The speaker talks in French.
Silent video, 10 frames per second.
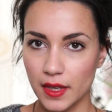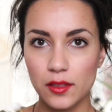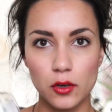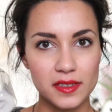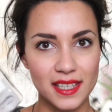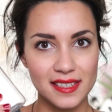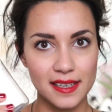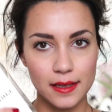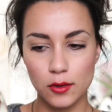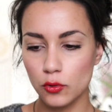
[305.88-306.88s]
Ah non, ça
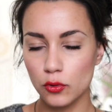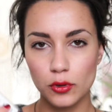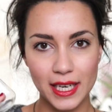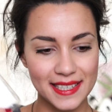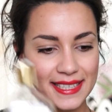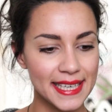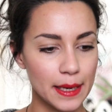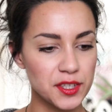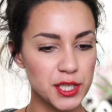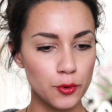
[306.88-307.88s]
c'est le, classique
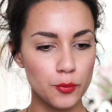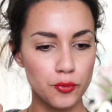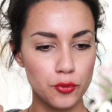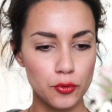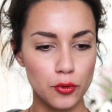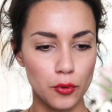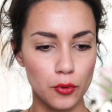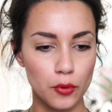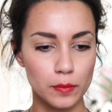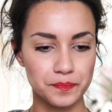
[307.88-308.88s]
qui a un petit peu plus,
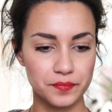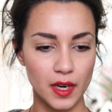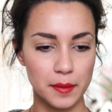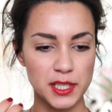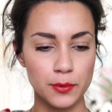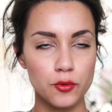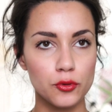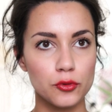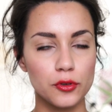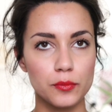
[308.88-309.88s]
euh, un petit peu
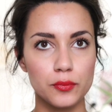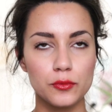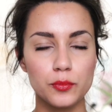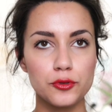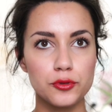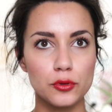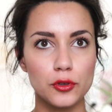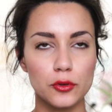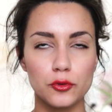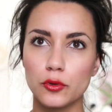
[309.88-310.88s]
plus une odeur, plus une
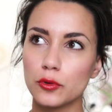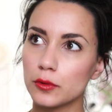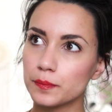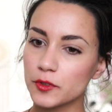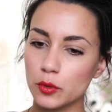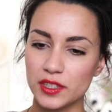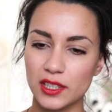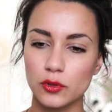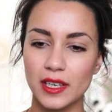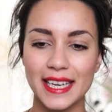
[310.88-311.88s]
odeur de, comment
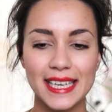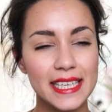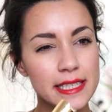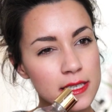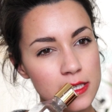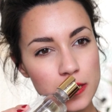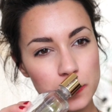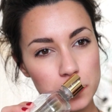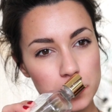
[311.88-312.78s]
dire, de réglisse